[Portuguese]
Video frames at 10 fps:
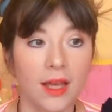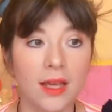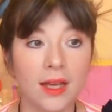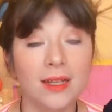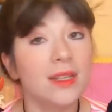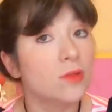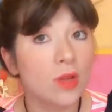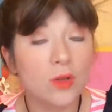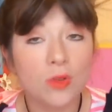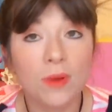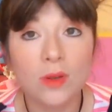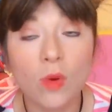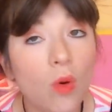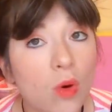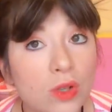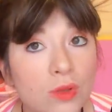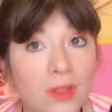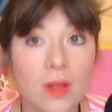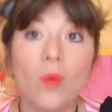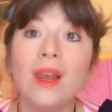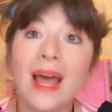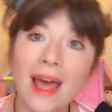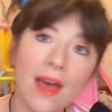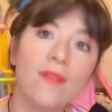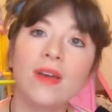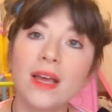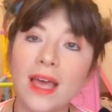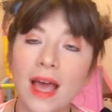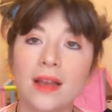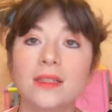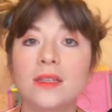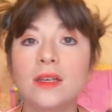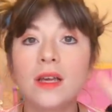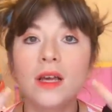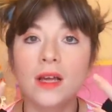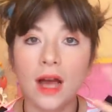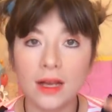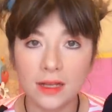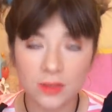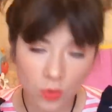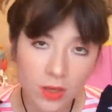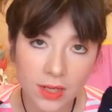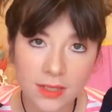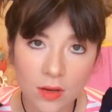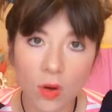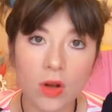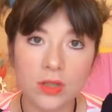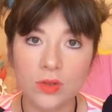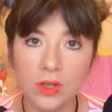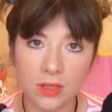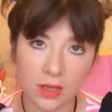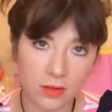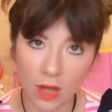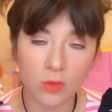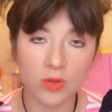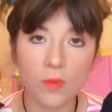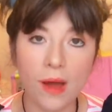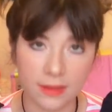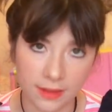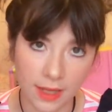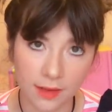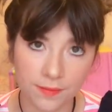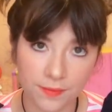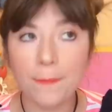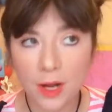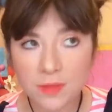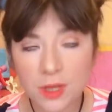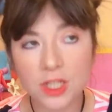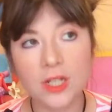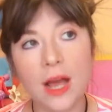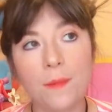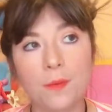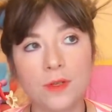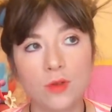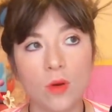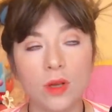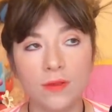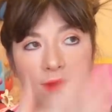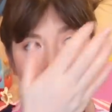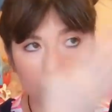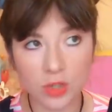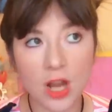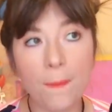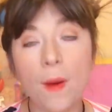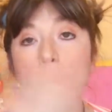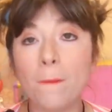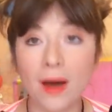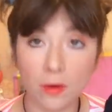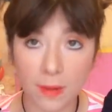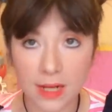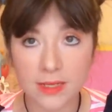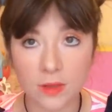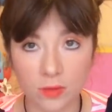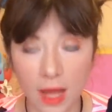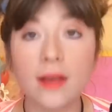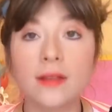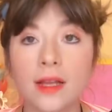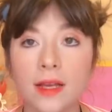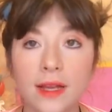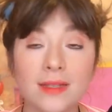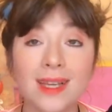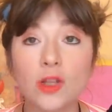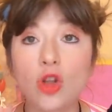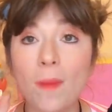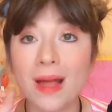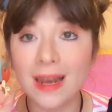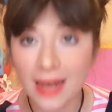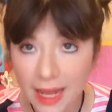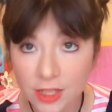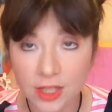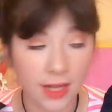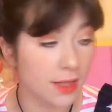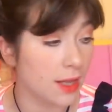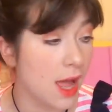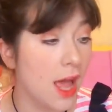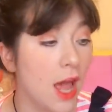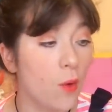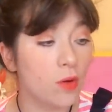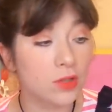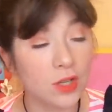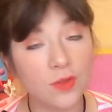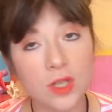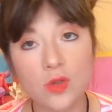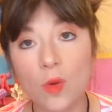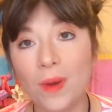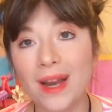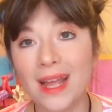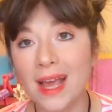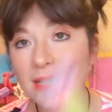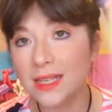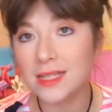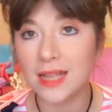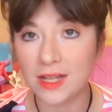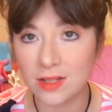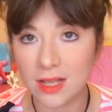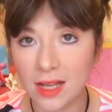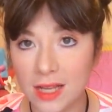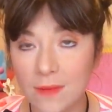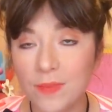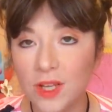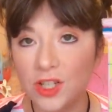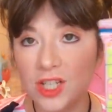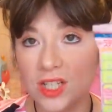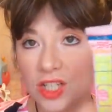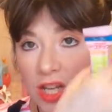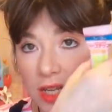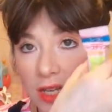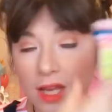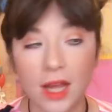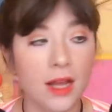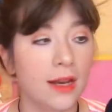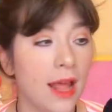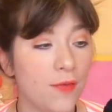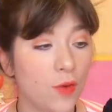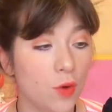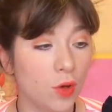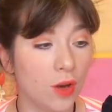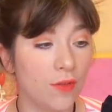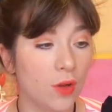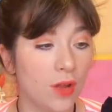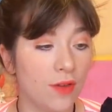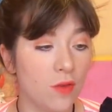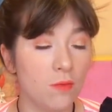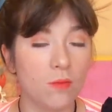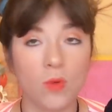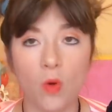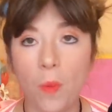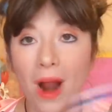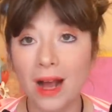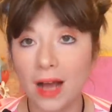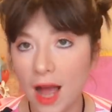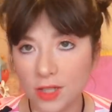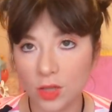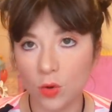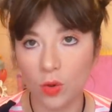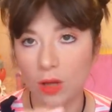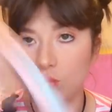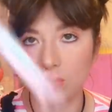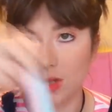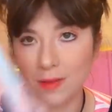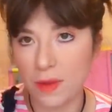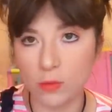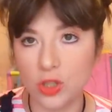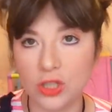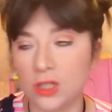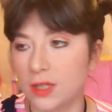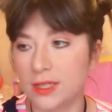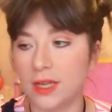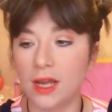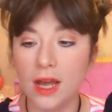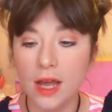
E a criança não tá acostumada com o gosto, então leve aquelas que a sua criança gosta, a criança tá acostumada, tá? Próxima dica é pro pessoal que vai do Japão para o Brasil, Que tem criança que toma leite ainda. Eu aconselho vocês comprarem esses leites aqui de stick né? Foi o que eu levei. Eu levei o Noco pra uma caixa e coloquei tudo dentro da minha mochila, assim.